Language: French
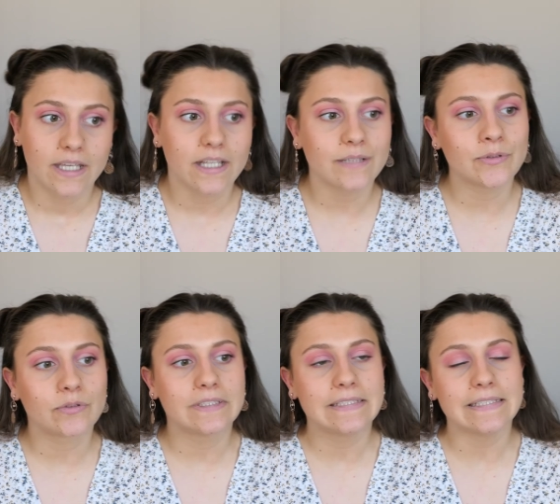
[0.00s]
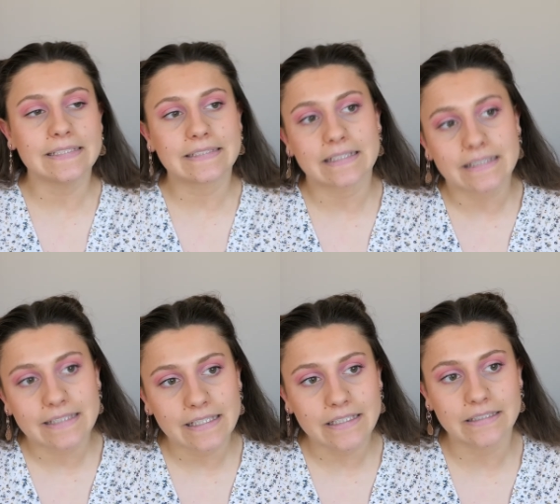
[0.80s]
Et je me suis dit, ça
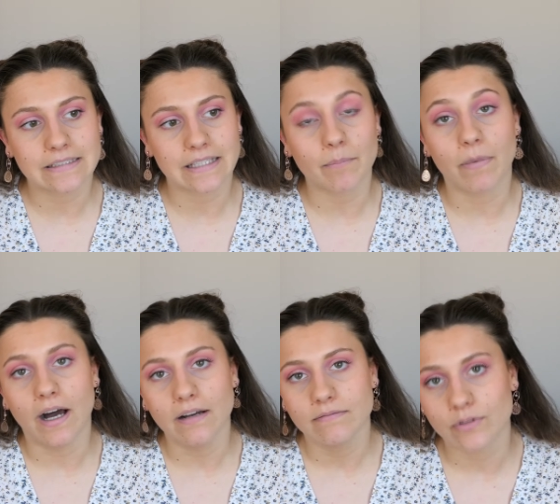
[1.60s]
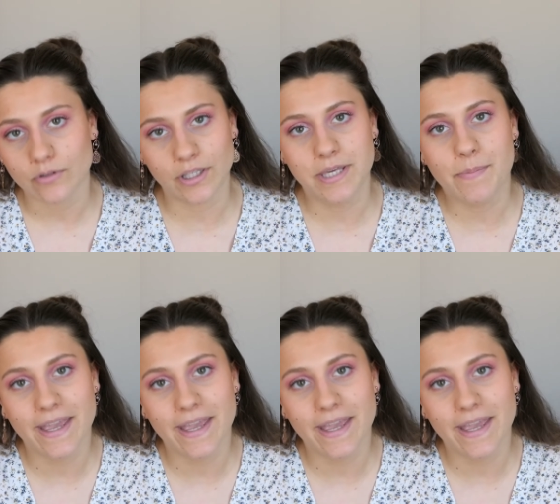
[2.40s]
serait sympa, en tout